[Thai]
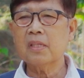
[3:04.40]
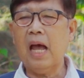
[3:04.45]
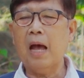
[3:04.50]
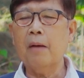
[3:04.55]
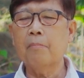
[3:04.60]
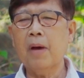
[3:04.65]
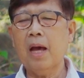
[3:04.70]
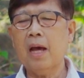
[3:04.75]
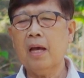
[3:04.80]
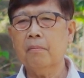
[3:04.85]
สา
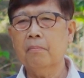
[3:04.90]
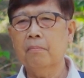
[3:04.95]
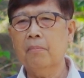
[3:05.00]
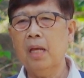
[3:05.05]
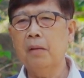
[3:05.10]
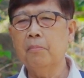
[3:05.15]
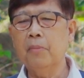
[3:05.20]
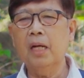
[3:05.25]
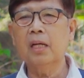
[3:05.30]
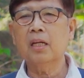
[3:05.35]
มารถ
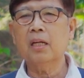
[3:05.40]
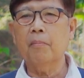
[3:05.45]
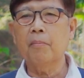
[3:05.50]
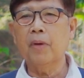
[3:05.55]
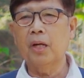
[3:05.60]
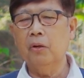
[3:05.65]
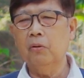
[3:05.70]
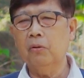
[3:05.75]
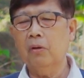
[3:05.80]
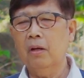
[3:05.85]
ไม่เหมือนกับ
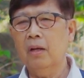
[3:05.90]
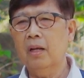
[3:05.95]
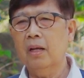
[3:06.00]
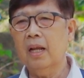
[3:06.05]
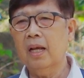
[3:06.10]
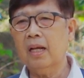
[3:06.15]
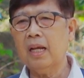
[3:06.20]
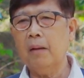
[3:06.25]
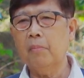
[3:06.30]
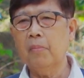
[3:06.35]
มนุษย์
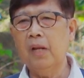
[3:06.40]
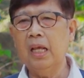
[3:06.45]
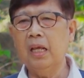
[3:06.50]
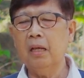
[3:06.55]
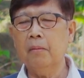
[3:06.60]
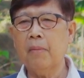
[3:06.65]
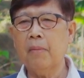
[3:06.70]
นะครับลิง